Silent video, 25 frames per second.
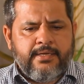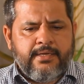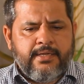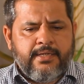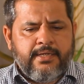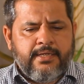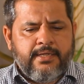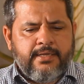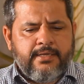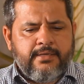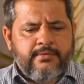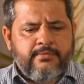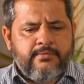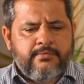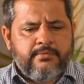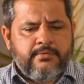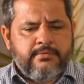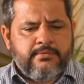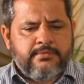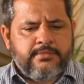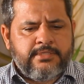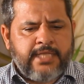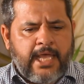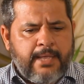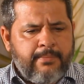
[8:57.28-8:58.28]

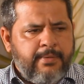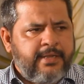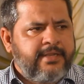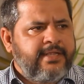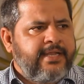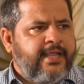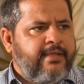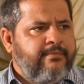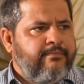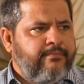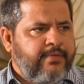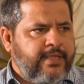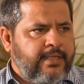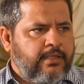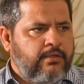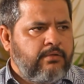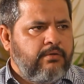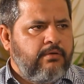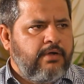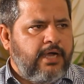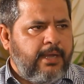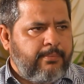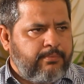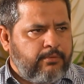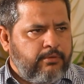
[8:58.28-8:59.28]
साइबर क्राइम विंग
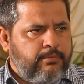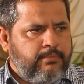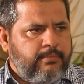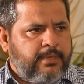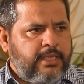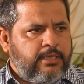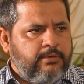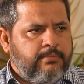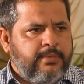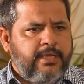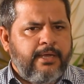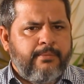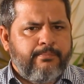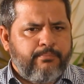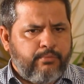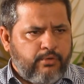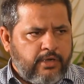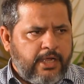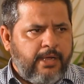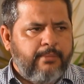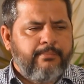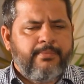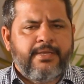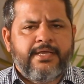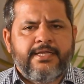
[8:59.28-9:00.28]
को आपको मालूम है हम
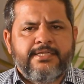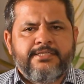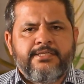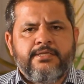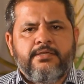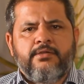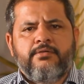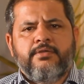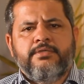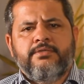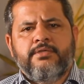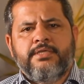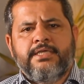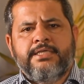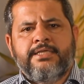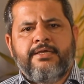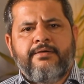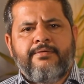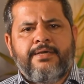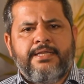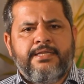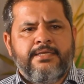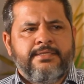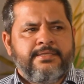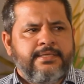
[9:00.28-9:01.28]
प्रोग्राम भी कर हैं किसी इस
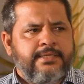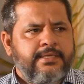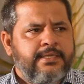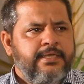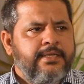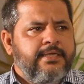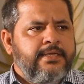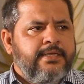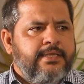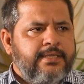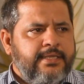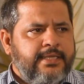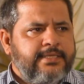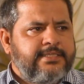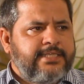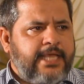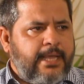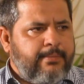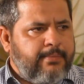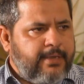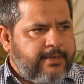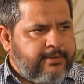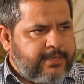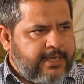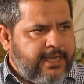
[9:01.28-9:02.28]
हवाले से कि
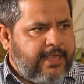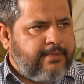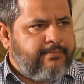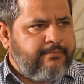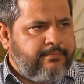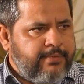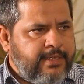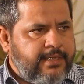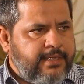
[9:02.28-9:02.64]
साइबर क्राइम